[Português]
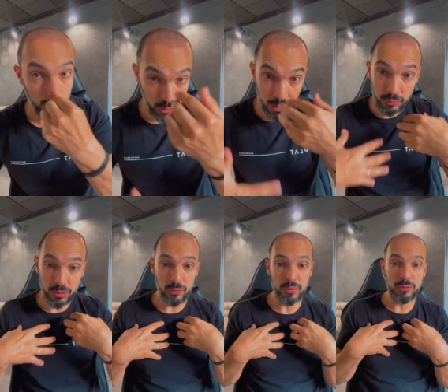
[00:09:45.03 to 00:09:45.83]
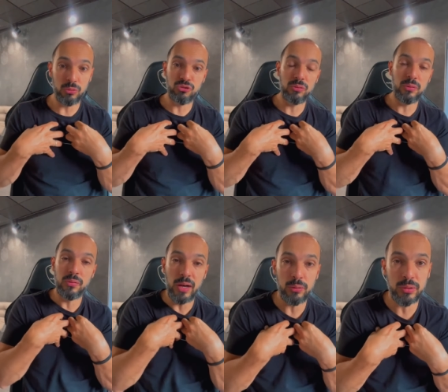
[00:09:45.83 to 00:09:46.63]
Por isso, talvez eu tive
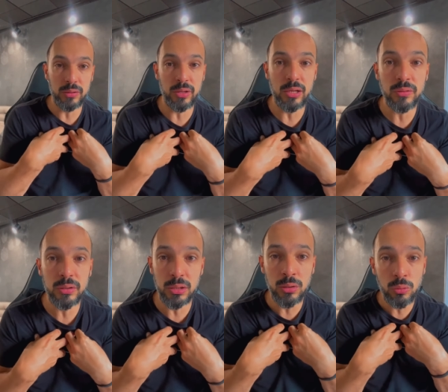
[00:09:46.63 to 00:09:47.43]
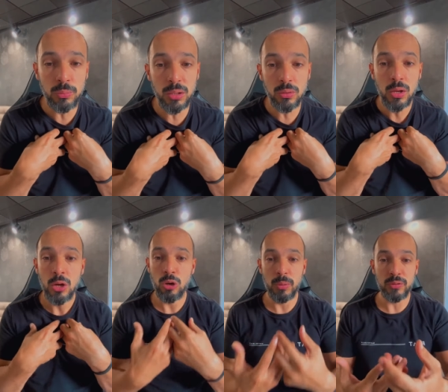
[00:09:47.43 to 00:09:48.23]
vários casais que treinam comigo.
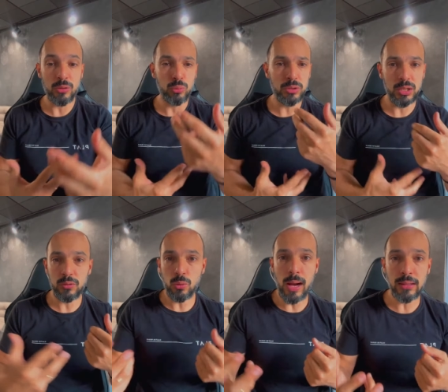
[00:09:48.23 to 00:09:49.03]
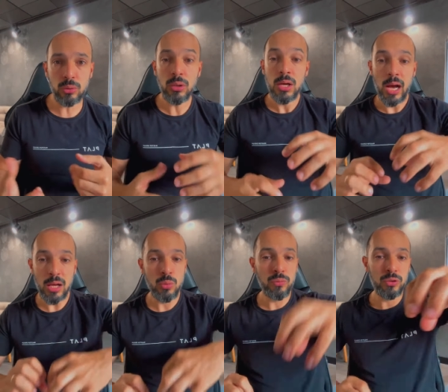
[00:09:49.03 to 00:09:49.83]
Comecei com três quatro
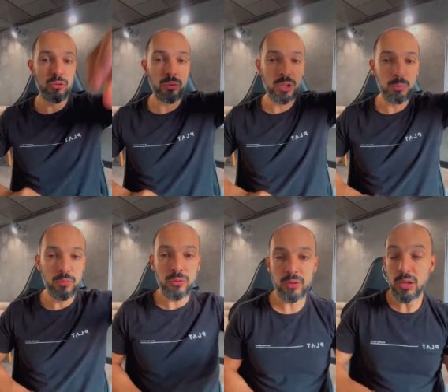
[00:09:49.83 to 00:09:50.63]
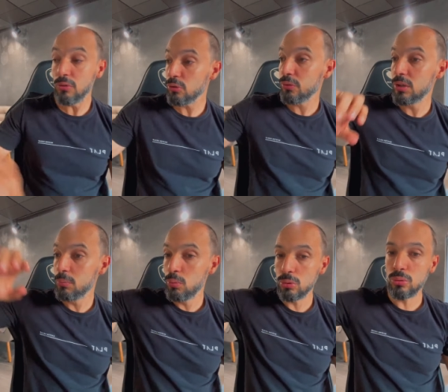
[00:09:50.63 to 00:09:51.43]
aí um foi divulgando pro vizinho, foi
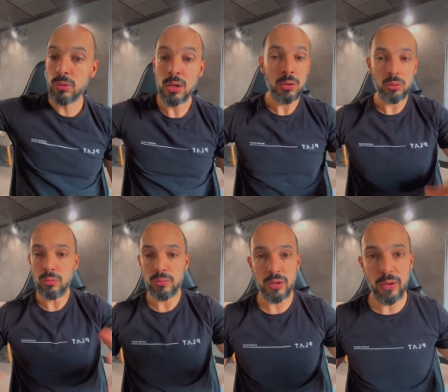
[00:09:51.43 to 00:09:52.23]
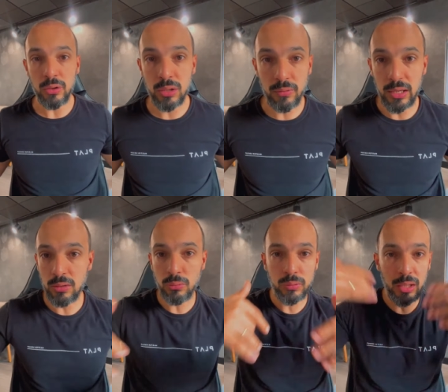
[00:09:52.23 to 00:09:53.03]
divulgando pro outro. Quando vê, velho, eu tava lá
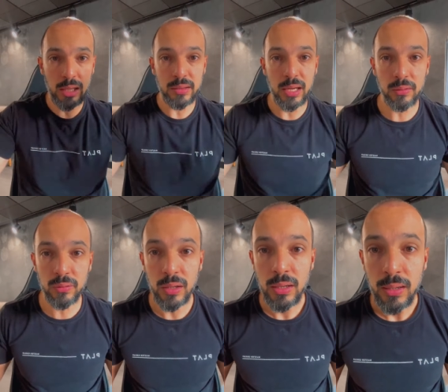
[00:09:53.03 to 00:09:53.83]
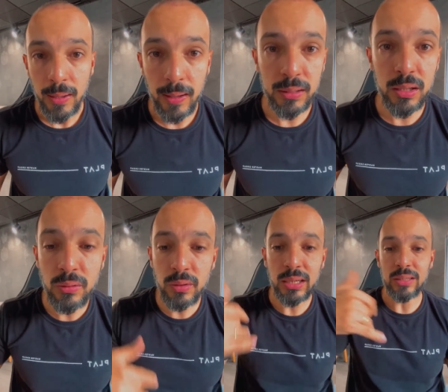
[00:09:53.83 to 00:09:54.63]
com, sei lá, 10 a
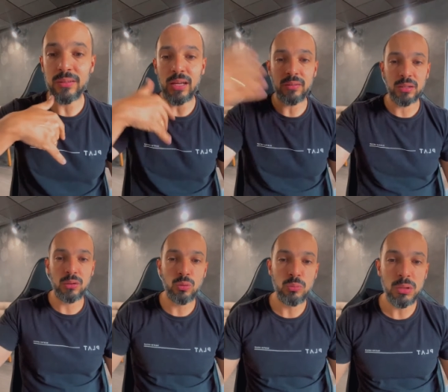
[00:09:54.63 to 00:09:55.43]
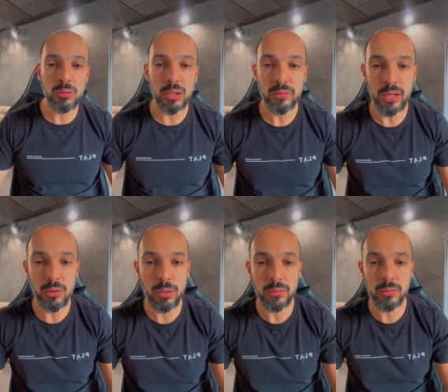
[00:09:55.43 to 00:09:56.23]
15 casais treinando comigo, lá sei lá
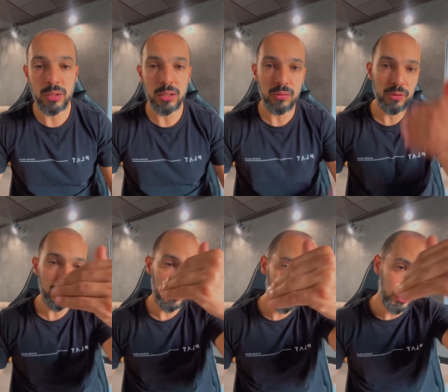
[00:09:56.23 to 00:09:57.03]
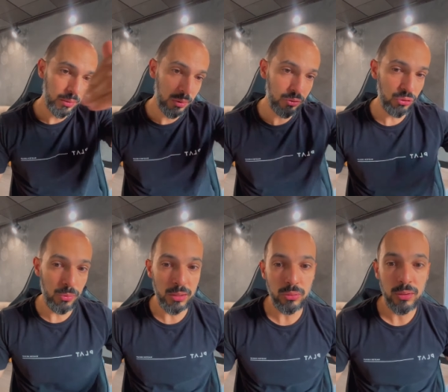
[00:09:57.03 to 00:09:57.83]
quantos. Teria que ver exatamente
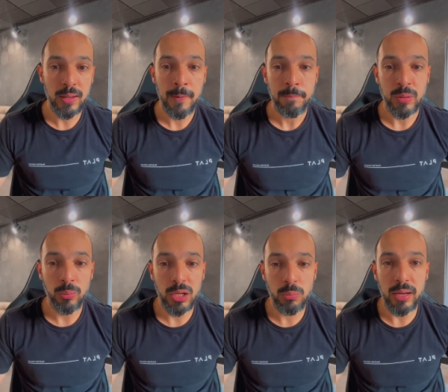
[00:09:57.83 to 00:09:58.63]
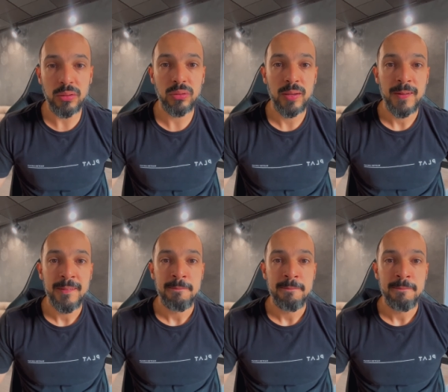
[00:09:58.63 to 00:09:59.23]
quanto, não me lembro mais.